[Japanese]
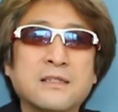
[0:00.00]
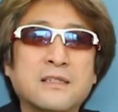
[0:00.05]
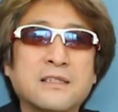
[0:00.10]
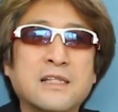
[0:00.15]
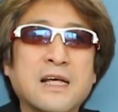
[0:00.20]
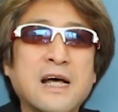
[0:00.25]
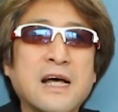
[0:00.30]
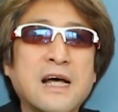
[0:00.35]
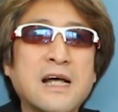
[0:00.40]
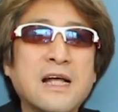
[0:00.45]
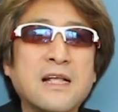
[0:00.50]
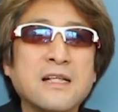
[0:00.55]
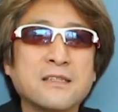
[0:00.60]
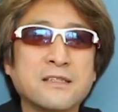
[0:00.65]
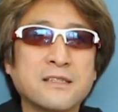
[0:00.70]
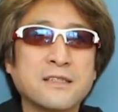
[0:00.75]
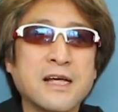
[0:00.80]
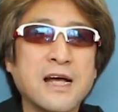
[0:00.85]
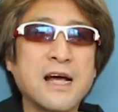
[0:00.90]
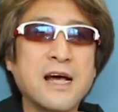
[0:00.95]
さ
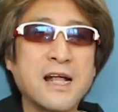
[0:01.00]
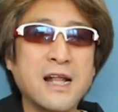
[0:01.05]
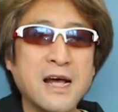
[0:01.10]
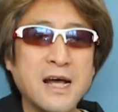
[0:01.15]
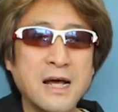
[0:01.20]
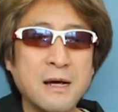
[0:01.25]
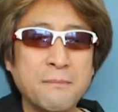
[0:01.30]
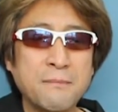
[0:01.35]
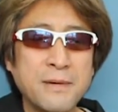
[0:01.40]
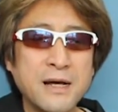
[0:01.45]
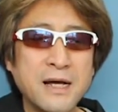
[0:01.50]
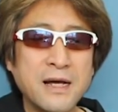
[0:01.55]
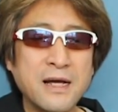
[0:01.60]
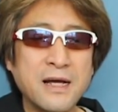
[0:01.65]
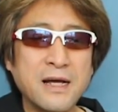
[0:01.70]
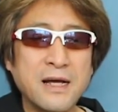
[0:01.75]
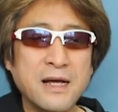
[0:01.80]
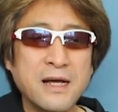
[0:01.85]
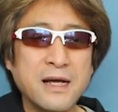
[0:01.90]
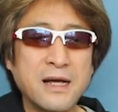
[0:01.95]
さらば
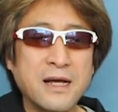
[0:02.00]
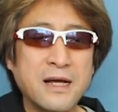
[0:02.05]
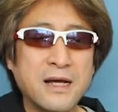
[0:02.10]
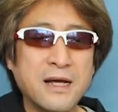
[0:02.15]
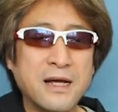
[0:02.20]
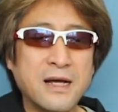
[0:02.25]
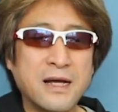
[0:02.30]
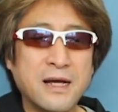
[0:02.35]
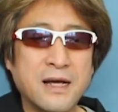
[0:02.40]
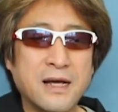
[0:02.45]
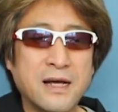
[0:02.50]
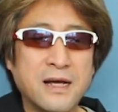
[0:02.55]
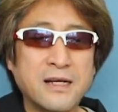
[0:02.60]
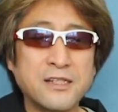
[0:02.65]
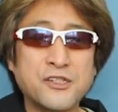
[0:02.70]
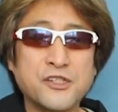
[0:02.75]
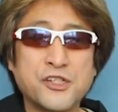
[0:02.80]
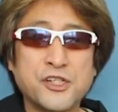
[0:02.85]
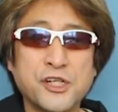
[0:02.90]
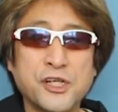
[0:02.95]

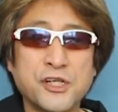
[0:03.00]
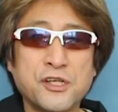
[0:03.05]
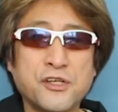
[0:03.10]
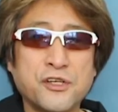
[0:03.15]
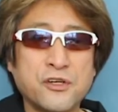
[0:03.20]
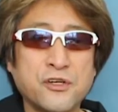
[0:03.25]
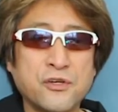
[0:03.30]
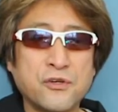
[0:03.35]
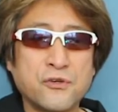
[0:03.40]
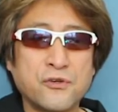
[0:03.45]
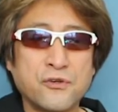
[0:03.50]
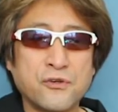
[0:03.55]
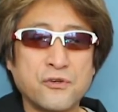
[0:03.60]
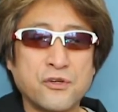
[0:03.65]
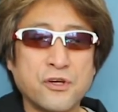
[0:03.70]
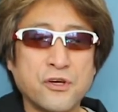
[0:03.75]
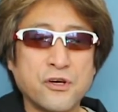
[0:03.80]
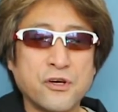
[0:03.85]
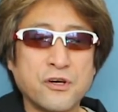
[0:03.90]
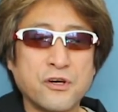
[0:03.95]
地球
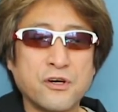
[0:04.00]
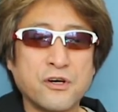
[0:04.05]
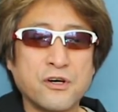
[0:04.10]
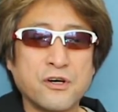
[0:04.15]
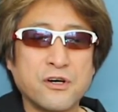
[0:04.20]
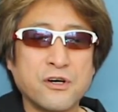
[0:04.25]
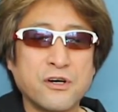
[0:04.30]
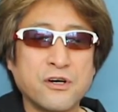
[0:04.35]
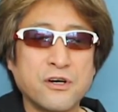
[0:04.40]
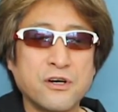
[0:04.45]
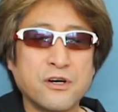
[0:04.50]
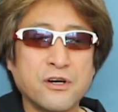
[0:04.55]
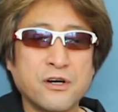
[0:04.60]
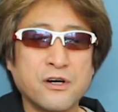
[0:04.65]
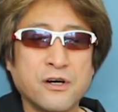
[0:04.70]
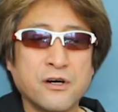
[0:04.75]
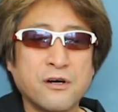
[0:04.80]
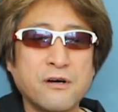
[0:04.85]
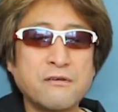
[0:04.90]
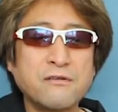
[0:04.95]

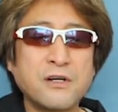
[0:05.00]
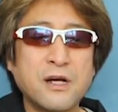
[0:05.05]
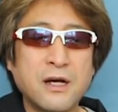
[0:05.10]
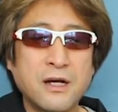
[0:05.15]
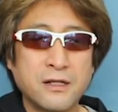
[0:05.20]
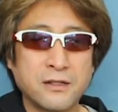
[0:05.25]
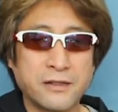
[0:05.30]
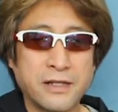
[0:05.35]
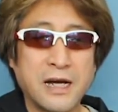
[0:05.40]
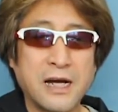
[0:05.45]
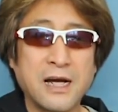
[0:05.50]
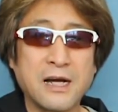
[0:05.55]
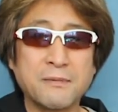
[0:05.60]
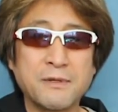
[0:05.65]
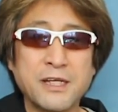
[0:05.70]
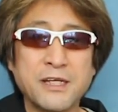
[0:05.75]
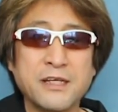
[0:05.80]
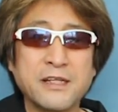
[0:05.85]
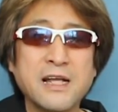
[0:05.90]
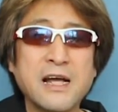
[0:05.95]
よ
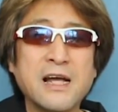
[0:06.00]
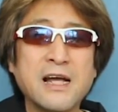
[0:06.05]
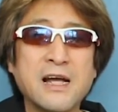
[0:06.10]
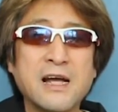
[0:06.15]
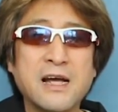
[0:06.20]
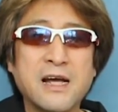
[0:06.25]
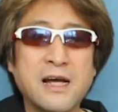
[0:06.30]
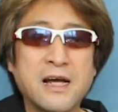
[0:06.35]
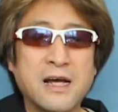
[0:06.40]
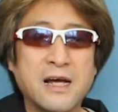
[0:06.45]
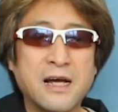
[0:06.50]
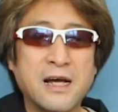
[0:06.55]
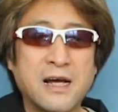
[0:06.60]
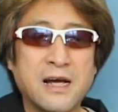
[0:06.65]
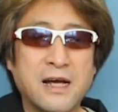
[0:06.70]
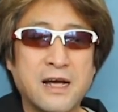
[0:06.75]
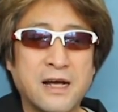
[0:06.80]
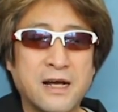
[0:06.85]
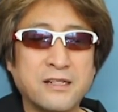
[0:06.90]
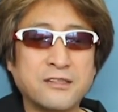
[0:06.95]
旅立つ
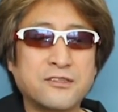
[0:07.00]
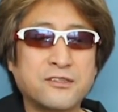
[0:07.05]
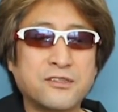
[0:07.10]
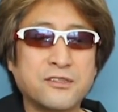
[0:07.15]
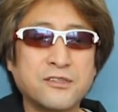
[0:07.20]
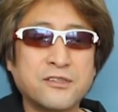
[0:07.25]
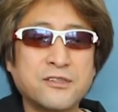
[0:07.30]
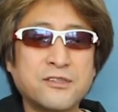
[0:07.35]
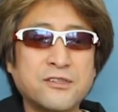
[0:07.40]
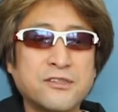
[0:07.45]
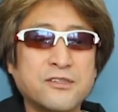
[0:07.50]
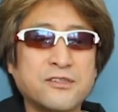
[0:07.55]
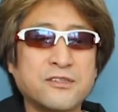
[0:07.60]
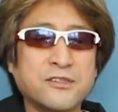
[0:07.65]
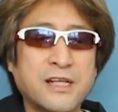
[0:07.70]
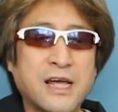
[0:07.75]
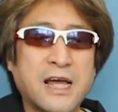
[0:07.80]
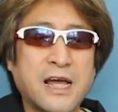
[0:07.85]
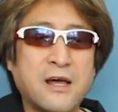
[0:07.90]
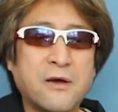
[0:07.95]

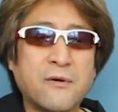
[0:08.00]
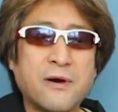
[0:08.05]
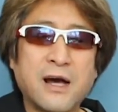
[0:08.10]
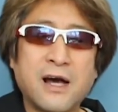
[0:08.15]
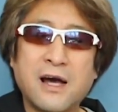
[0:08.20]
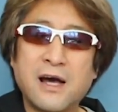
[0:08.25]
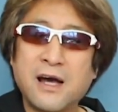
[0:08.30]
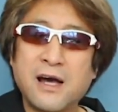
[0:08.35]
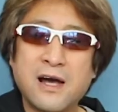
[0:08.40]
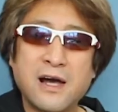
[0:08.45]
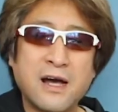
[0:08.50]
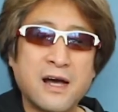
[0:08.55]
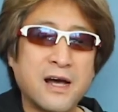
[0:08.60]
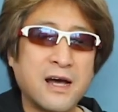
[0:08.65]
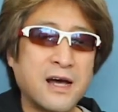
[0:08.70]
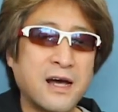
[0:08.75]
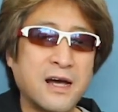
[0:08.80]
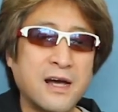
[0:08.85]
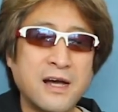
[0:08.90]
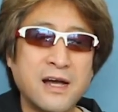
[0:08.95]
船は
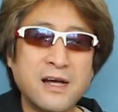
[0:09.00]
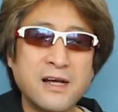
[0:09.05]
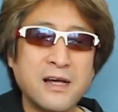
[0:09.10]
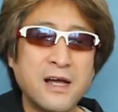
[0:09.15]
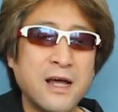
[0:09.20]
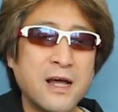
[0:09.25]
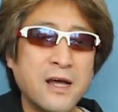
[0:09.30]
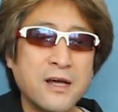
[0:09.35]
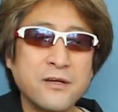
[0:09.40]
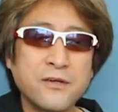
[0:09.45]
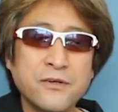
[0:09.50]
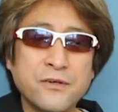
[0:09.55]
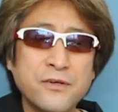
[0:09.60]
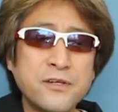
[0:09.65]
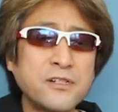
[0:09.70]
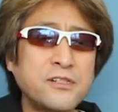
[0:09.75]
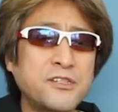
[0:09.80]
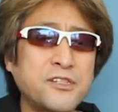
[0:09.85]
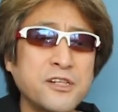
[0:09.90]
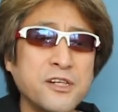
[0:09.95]

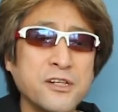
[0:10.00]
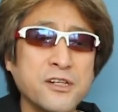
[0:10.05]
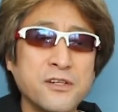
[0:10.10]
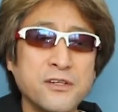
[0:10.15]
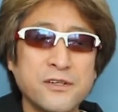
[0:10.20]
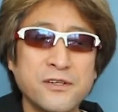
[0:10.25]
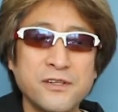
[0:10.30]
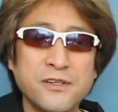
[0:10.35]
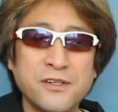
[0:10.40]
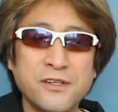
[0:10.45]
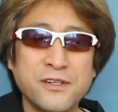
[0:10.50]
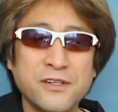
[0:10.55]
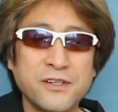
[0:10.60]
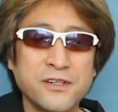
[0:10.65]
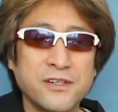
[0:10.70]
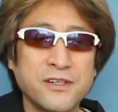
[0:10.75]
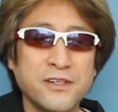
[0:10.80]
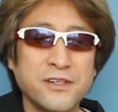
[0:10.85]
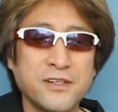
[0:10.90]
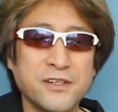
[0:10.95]
宇宙
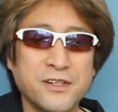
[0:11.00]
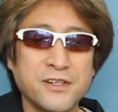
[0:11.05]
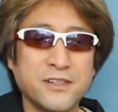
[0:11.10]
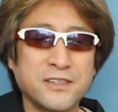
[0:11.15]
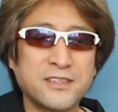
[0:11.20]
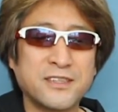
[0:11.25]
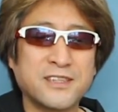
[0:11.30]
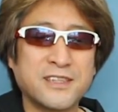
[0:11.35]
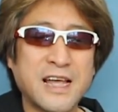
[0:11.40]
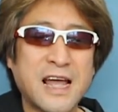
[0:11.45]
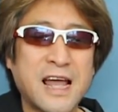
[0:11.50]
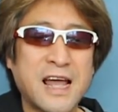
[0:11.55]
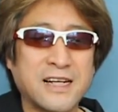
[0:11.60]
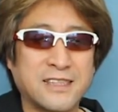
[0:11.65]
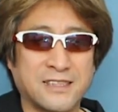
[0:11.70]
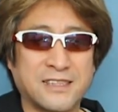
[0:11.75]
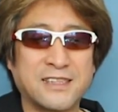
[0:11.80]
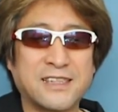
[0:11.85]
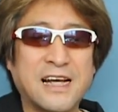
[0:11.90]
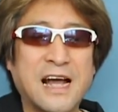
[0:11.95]

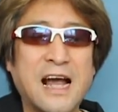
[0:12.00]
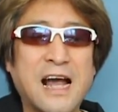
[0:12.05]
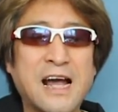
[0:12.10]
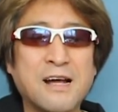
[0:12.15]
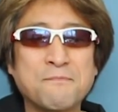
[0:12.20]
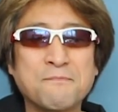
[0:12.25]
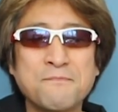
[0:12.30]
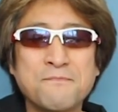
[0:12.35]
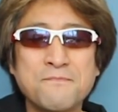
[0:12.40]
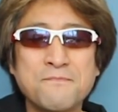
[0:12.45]
戦艦